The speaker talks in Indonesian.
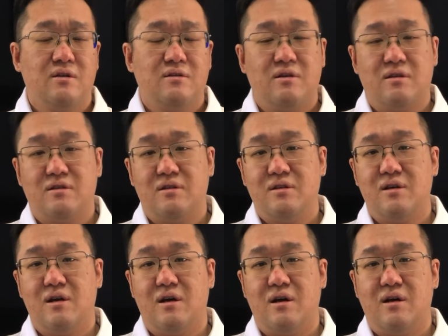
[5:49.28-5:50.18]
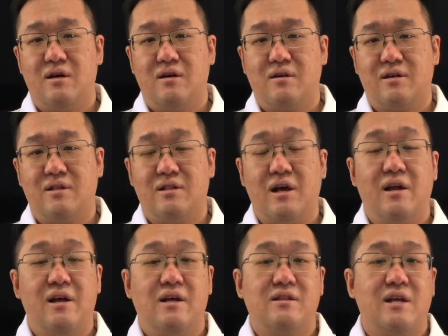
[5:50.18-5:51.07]
Jadi ya kita
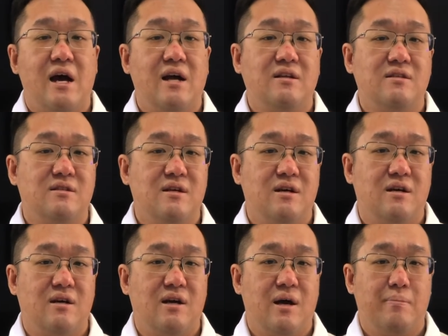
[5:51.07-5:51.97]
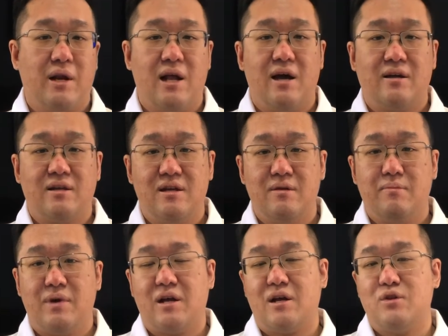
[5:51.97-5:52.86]
lihat aja, apalagi
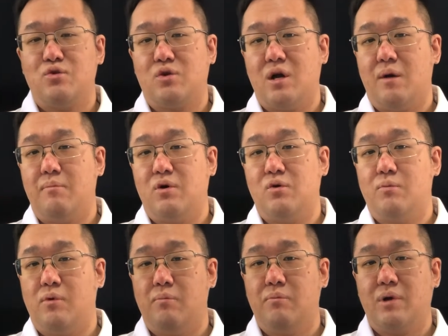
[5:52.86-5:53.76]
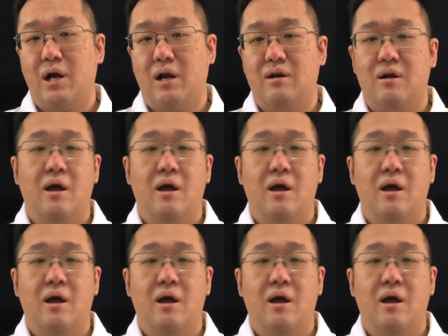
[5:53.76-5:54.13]
mereka juga mengumumkan